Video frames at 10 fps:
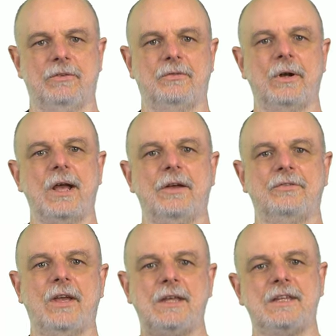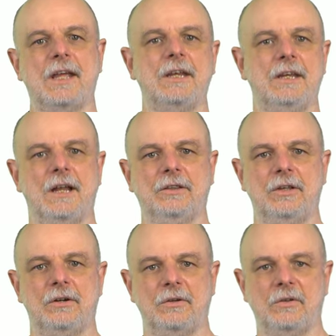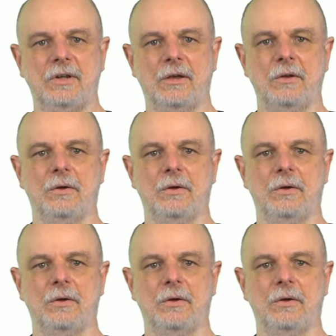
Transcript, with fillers: それが再帰的になっているので、